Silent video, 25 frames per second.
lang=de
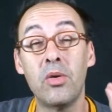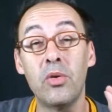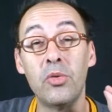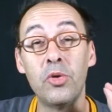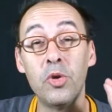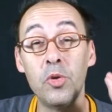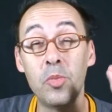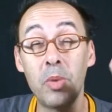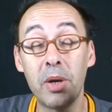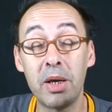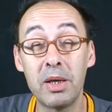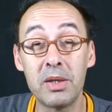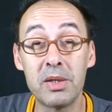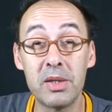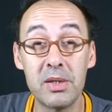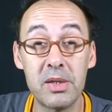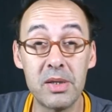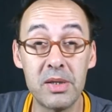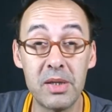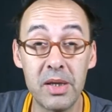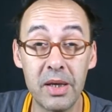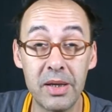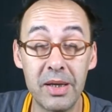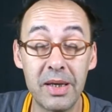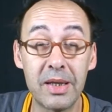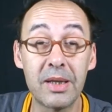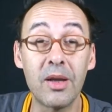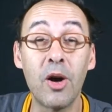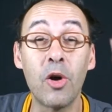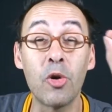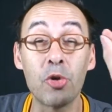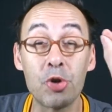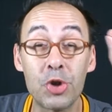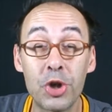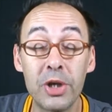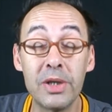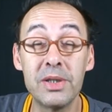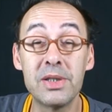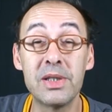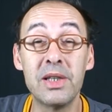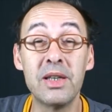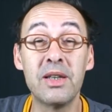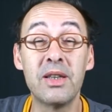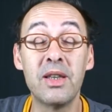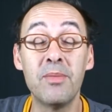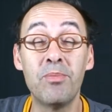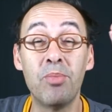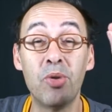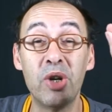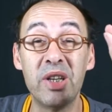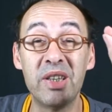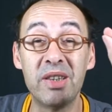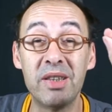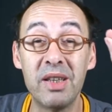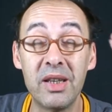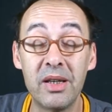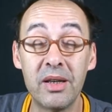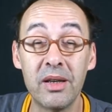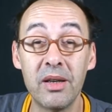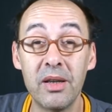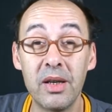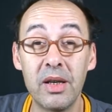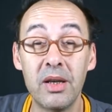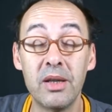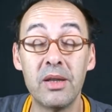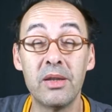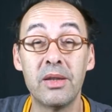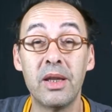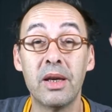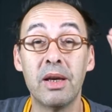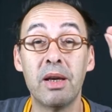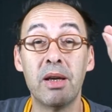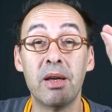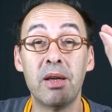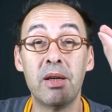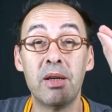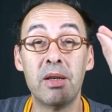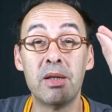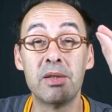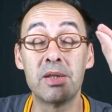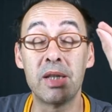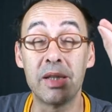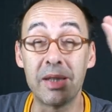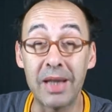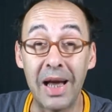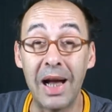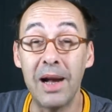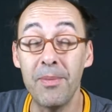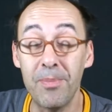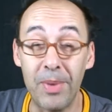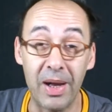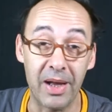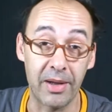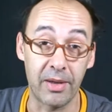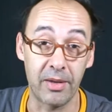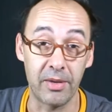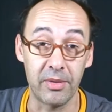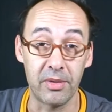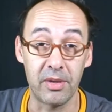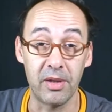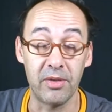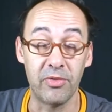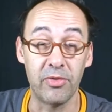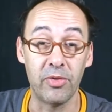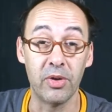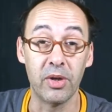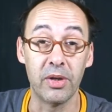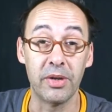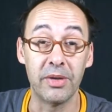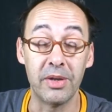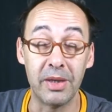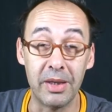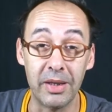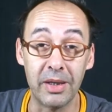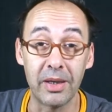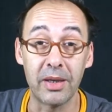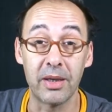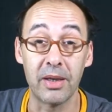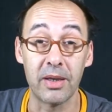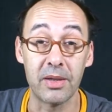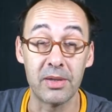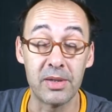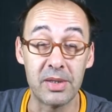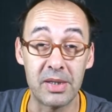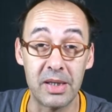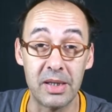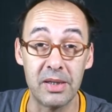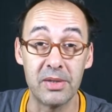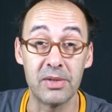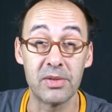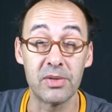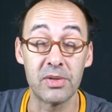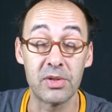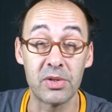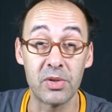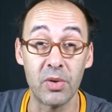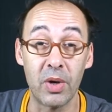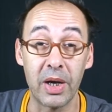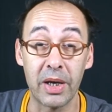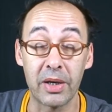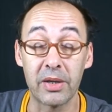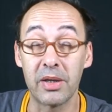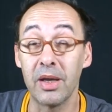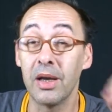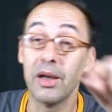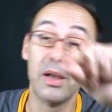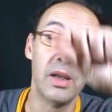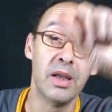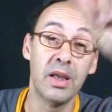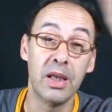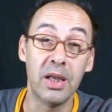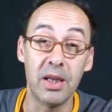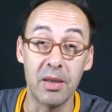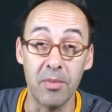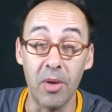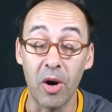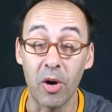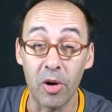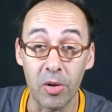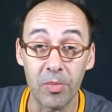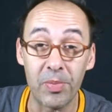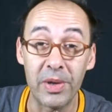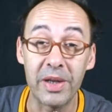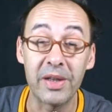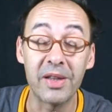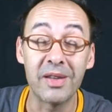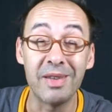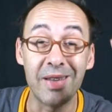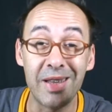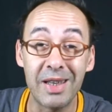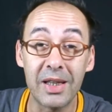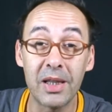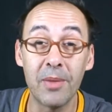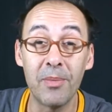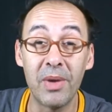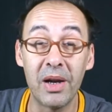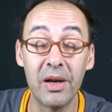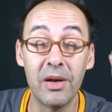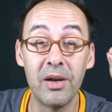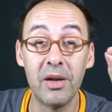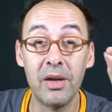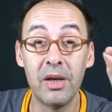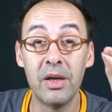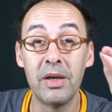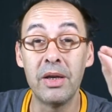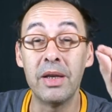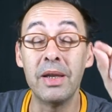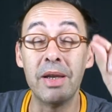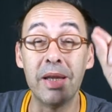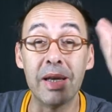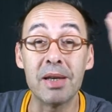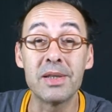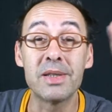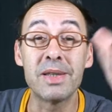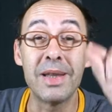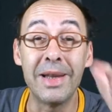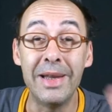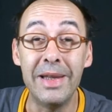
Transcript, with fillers: Und übrigens ist es ja nicht ausschließlich die Politik der Zentralbanken, die für niedrige Zinsen sorgt. Ja, im Augenblick nicht einmal in erster